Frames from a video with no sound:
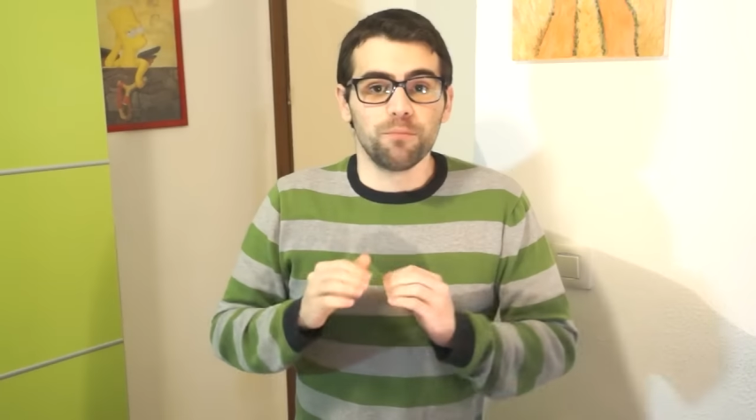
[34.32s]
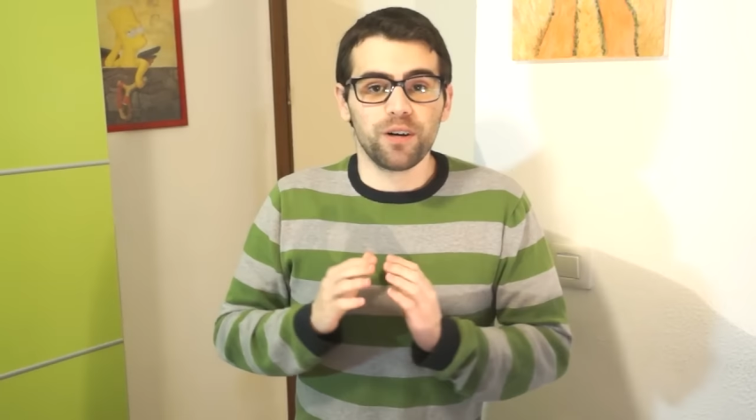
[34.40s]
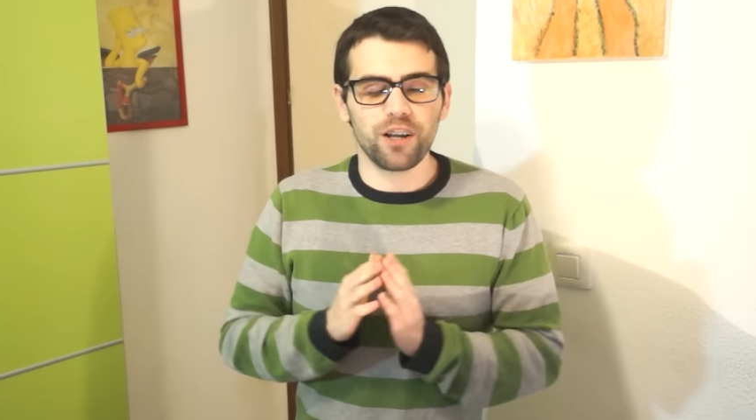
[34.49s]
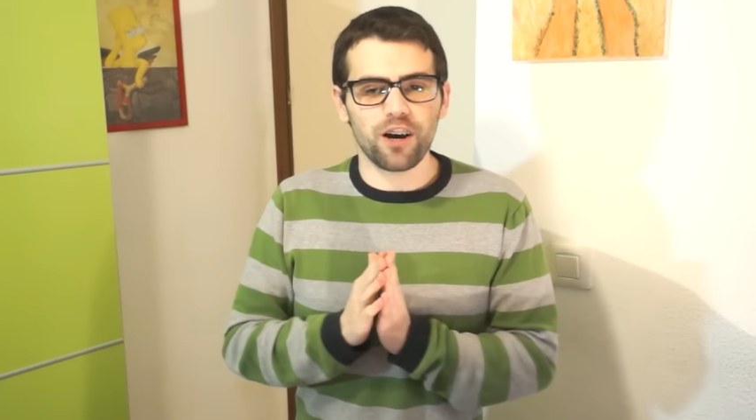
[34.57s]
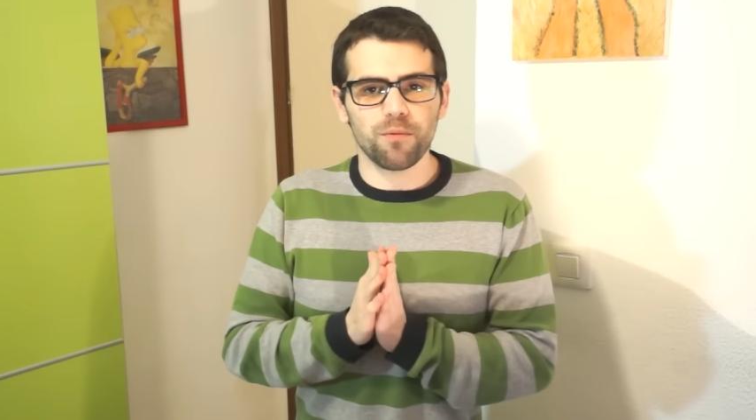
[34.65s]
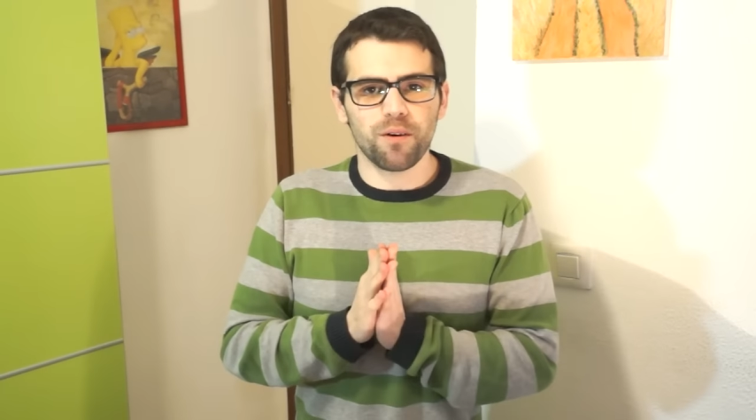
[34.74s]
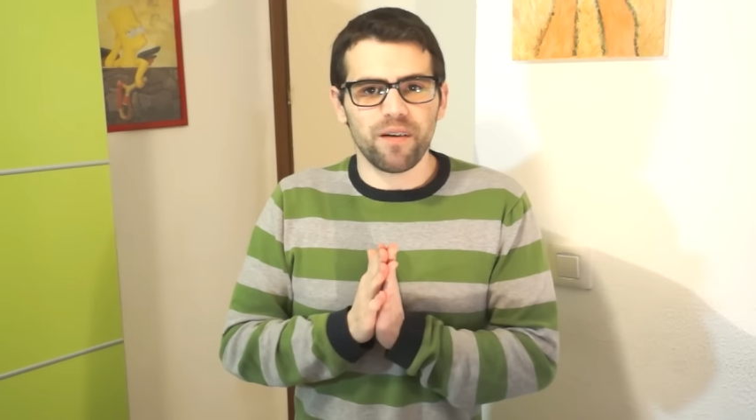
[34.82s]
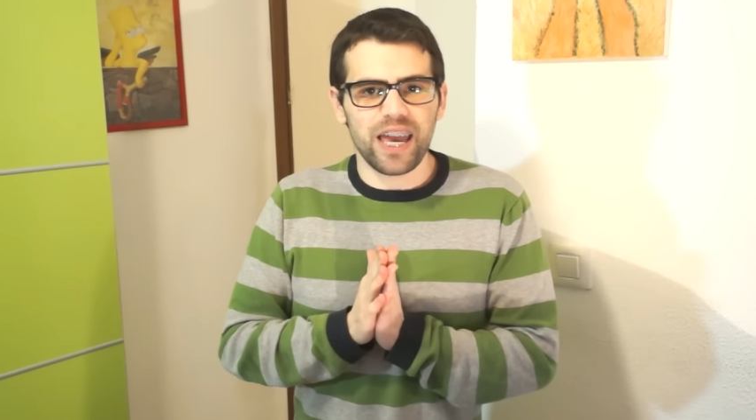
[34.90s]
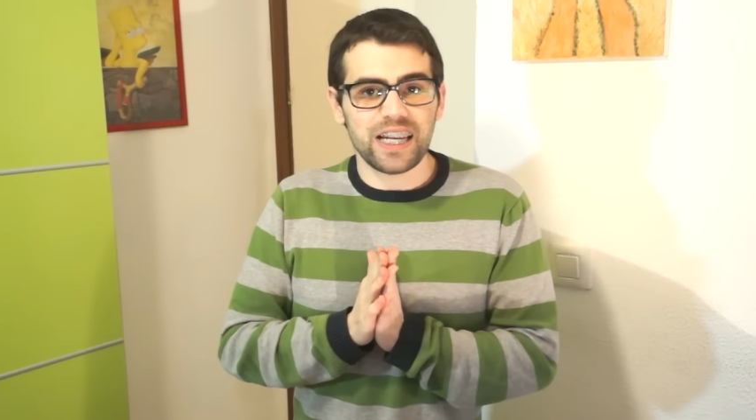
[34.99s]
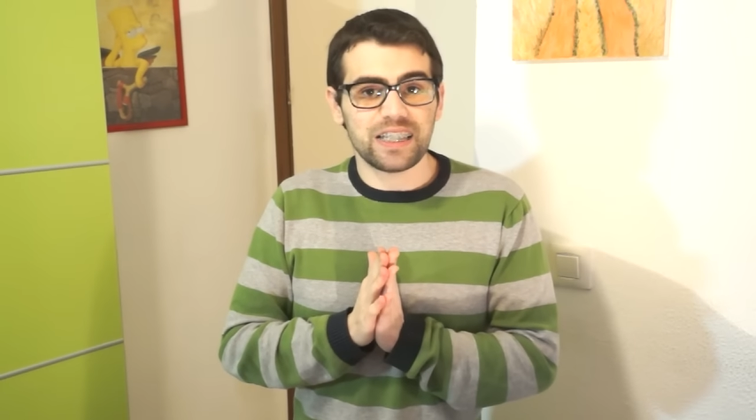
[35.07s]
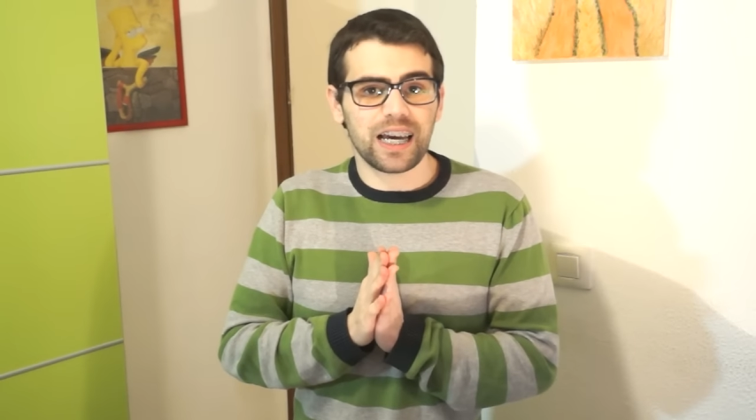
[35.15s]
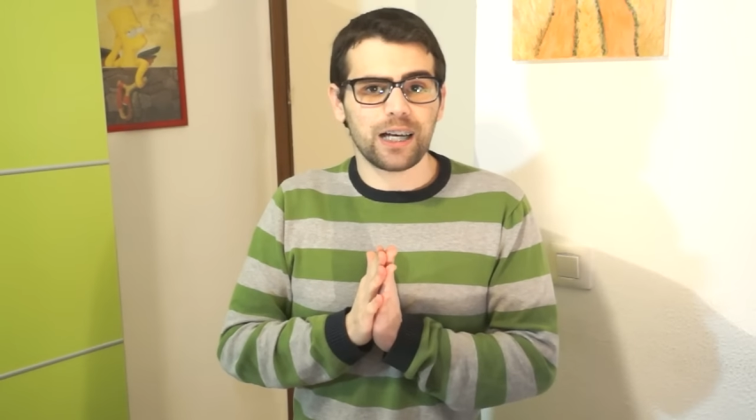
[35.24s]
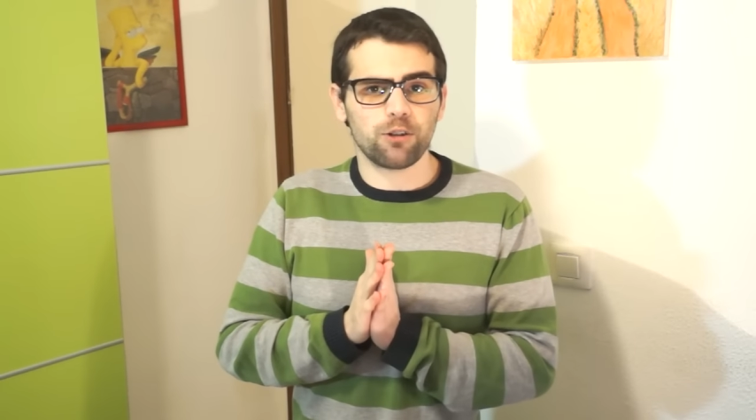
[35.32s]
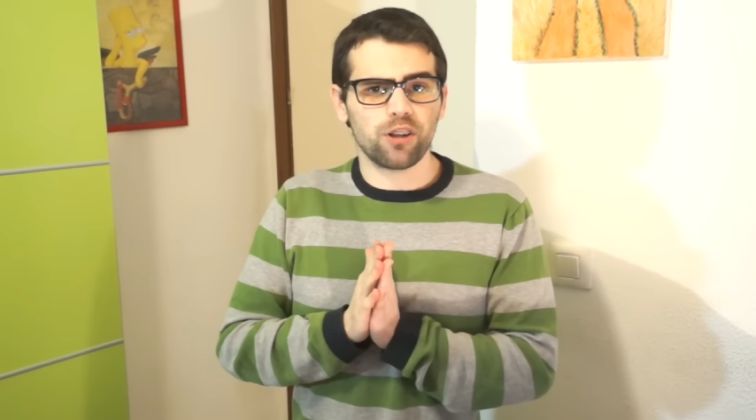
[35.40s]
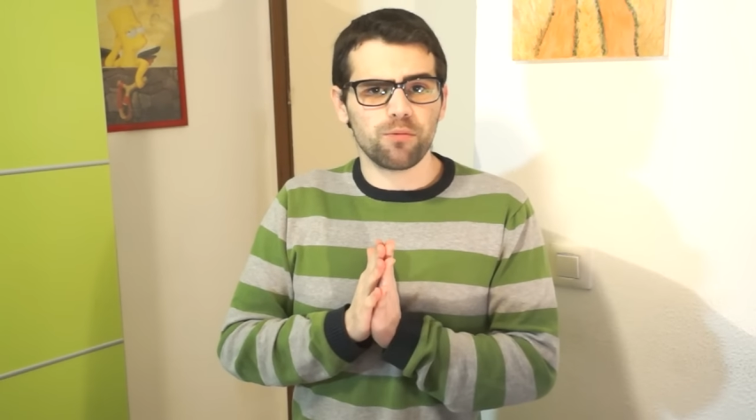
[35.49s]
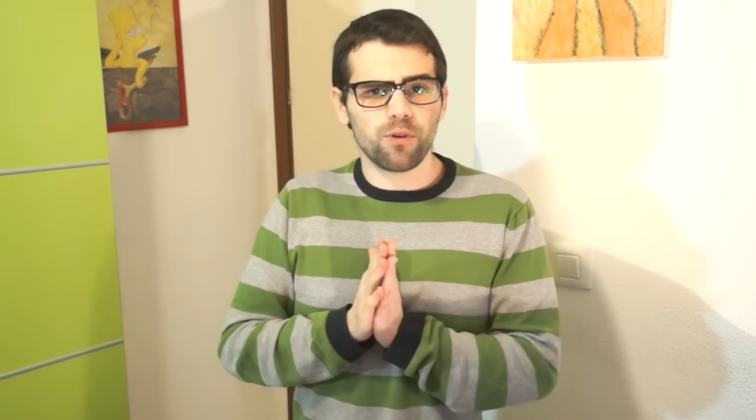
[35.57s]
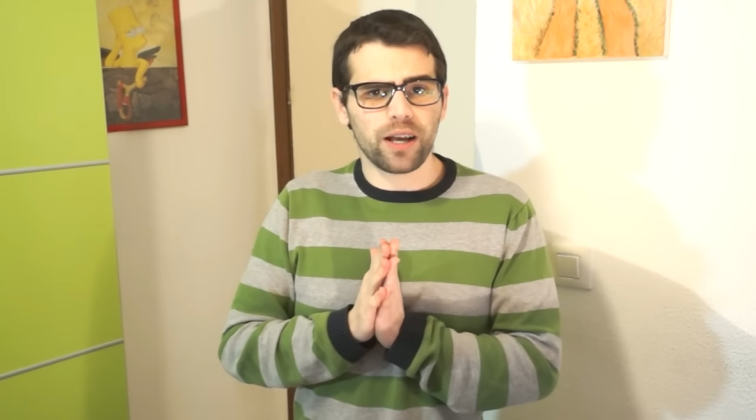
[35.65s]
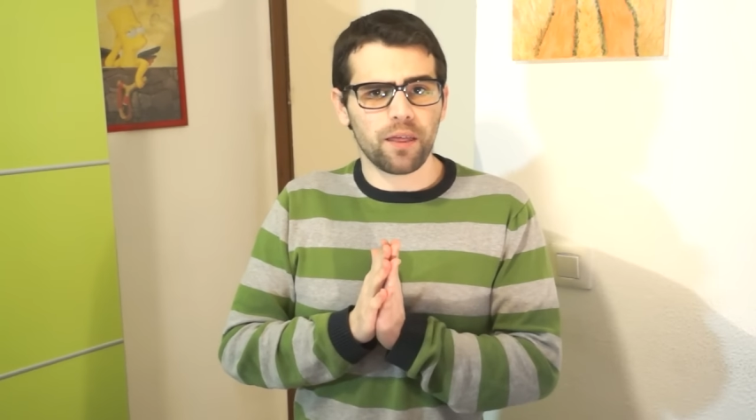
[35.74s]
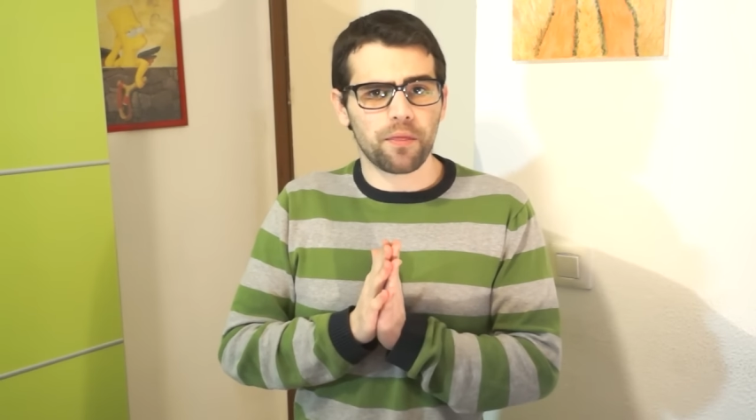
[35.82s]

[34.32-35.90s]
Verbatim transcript: Bueno, y como veis en este caso tenemos una